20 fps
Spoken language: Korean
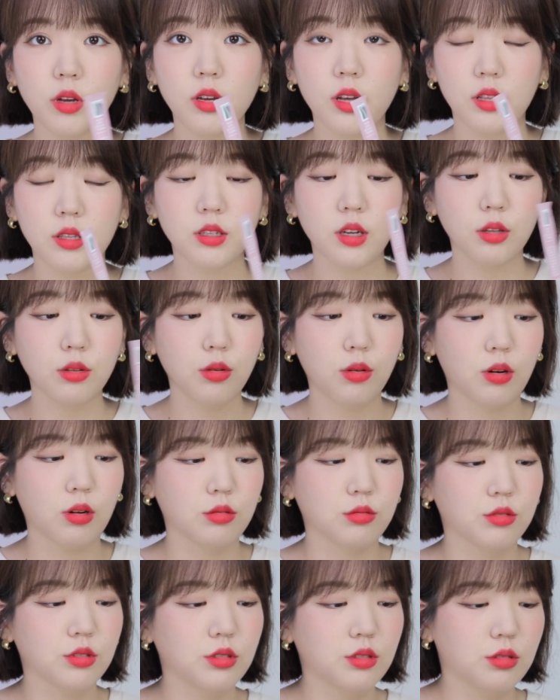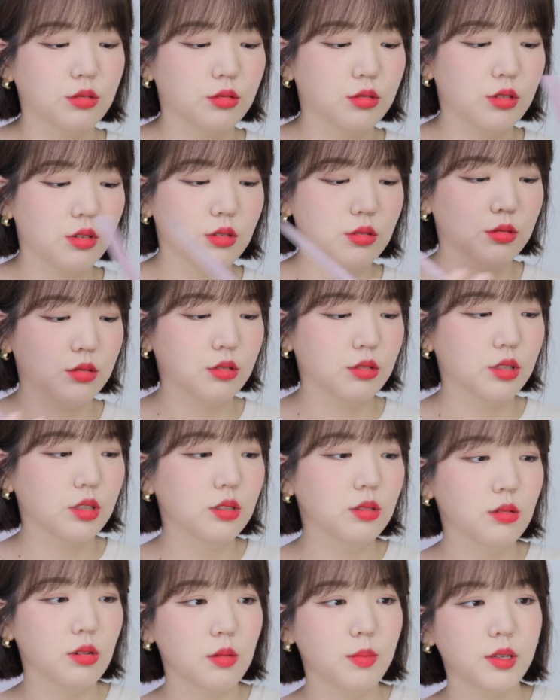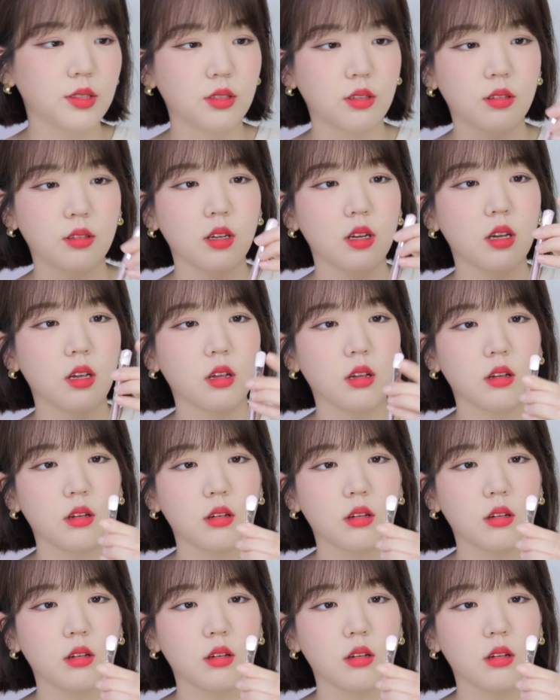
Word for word: 괜찮더라고요. 그래서 신청해봤는데